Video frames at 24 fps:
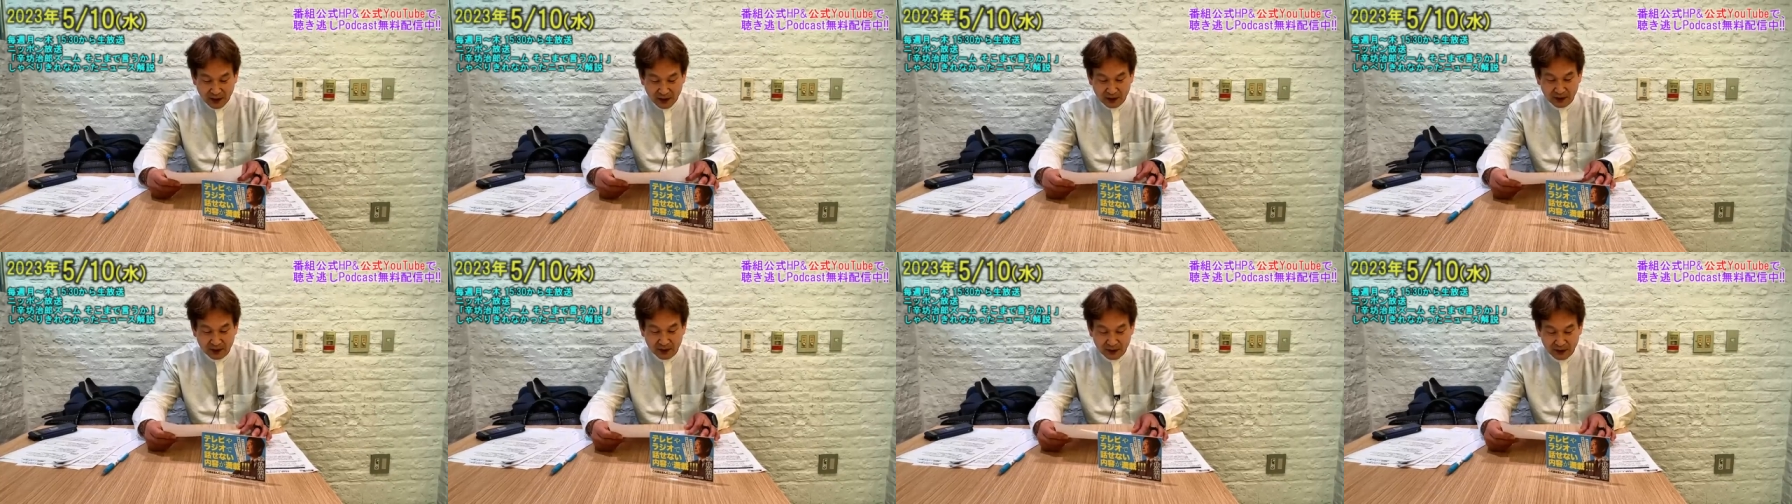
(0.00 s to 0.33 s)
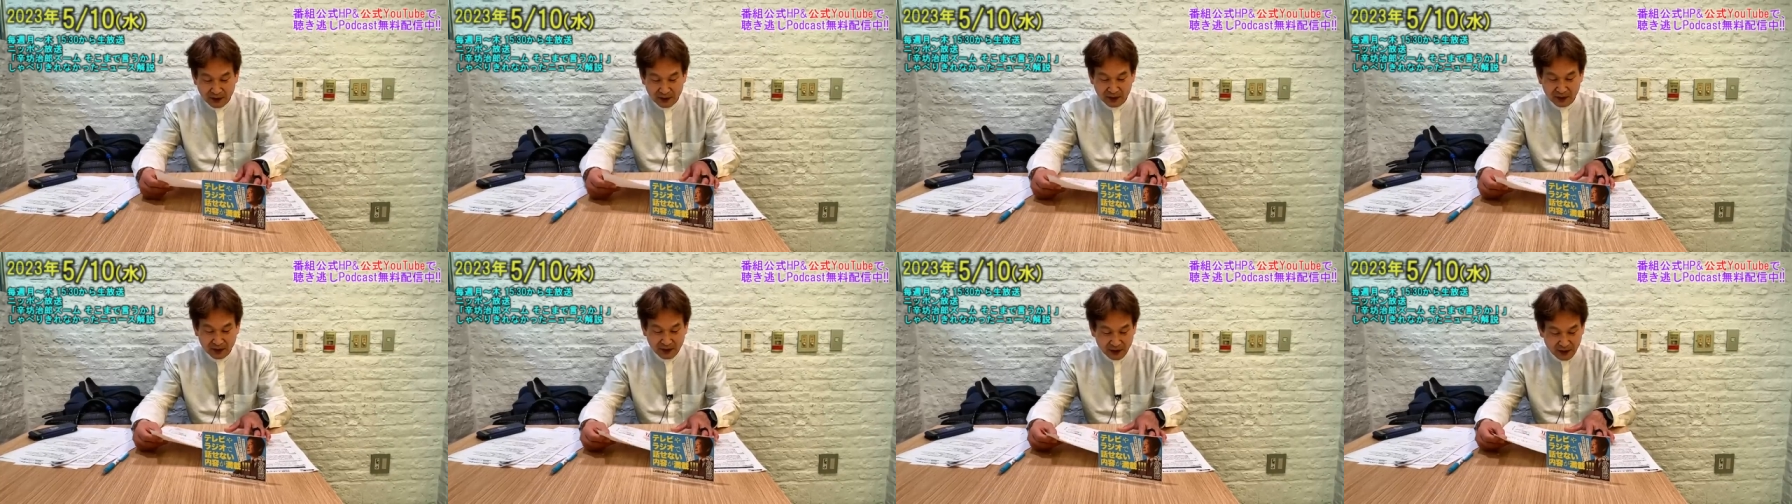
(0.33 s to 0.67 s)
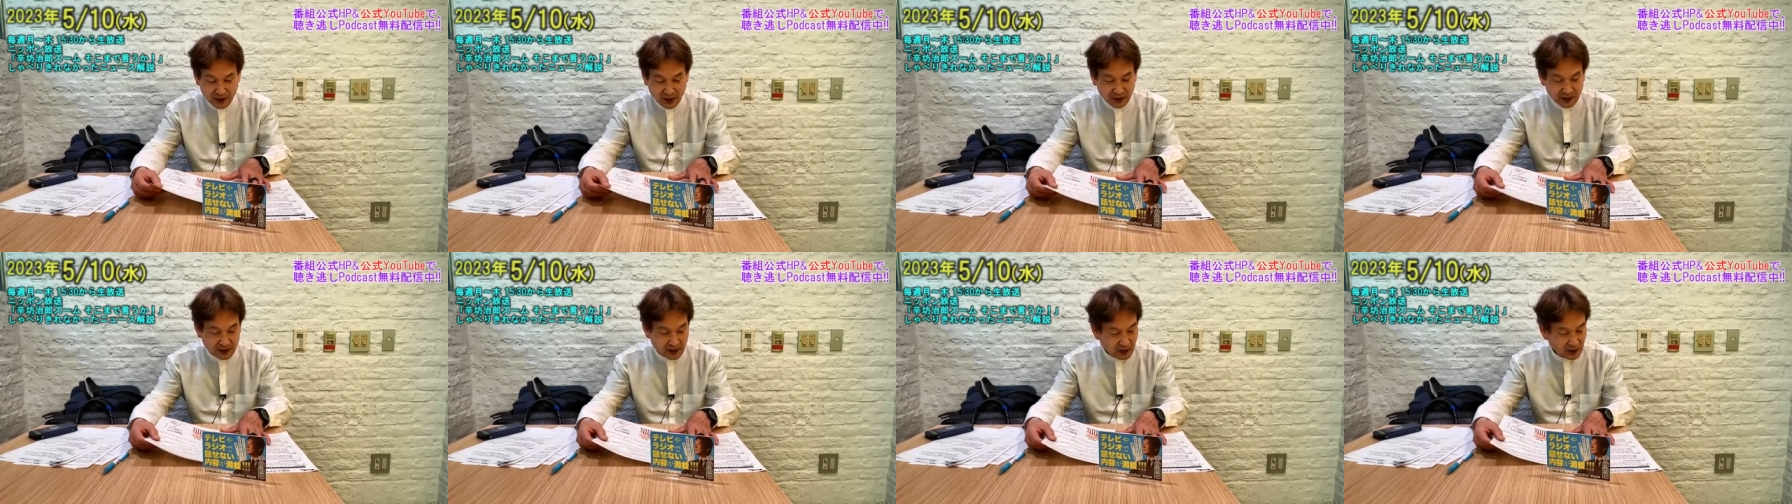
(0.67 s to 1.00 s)
ね切っ
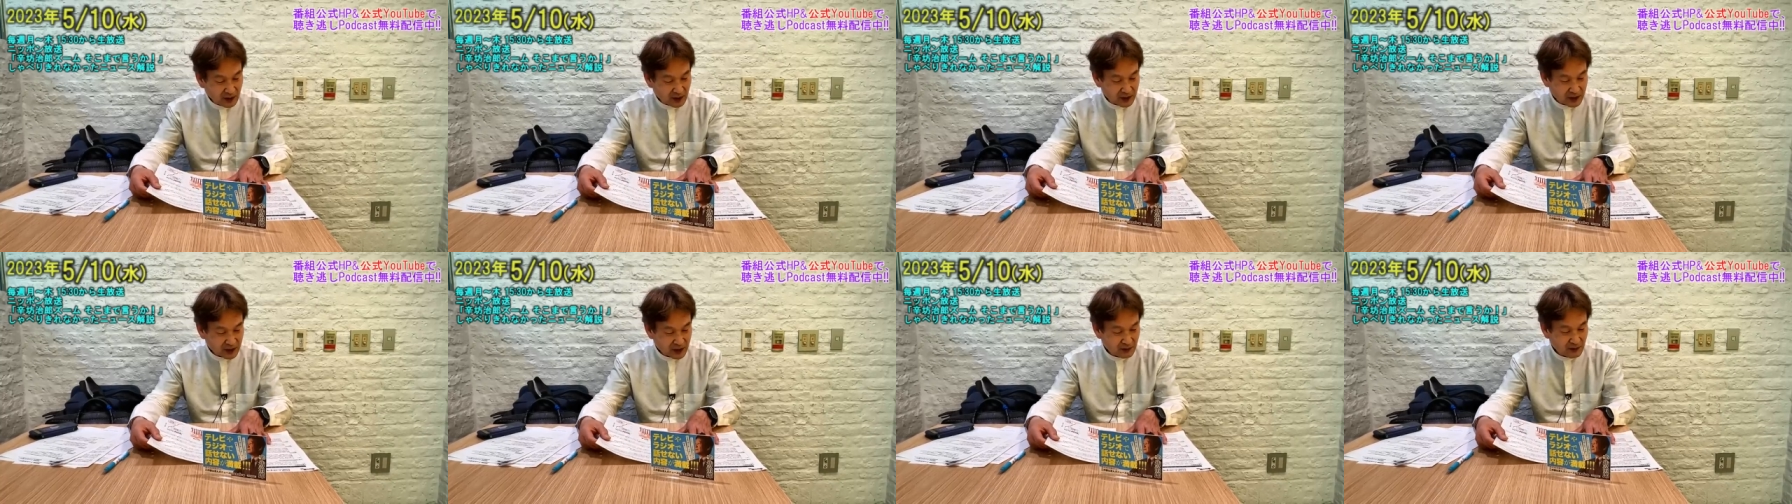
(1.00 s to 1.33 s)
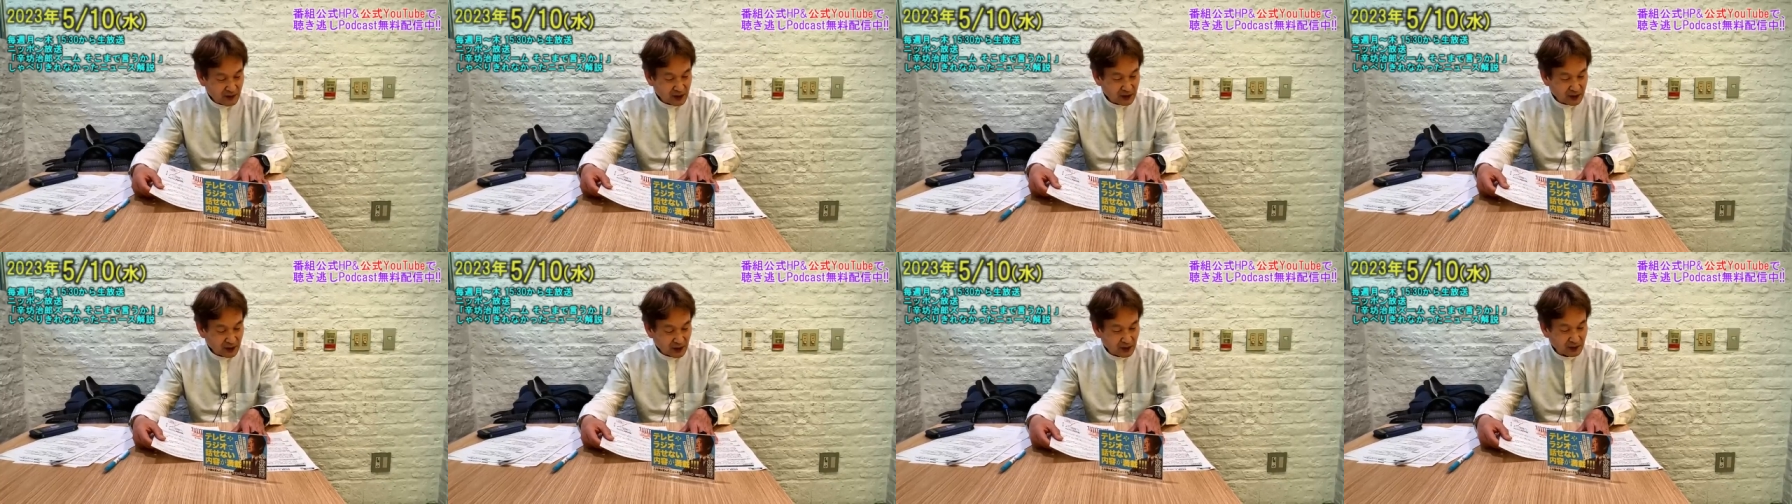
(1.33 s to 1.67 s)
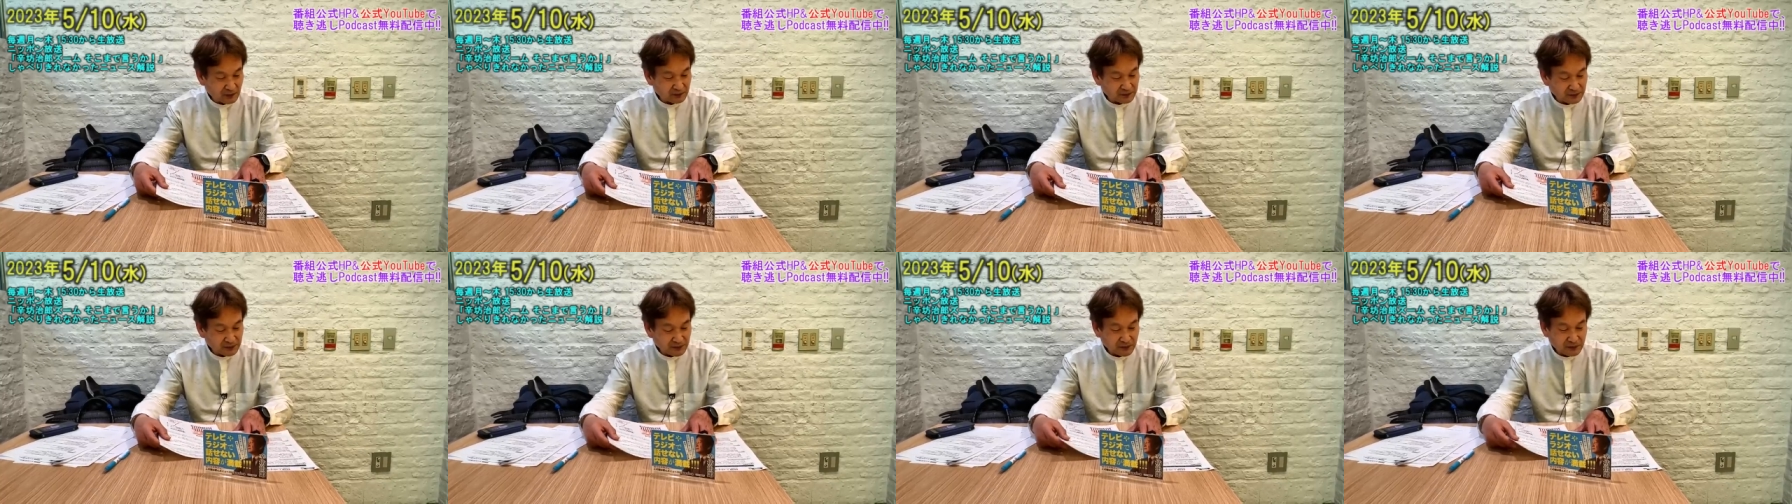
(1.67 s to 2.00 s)
たりなんかしてますから、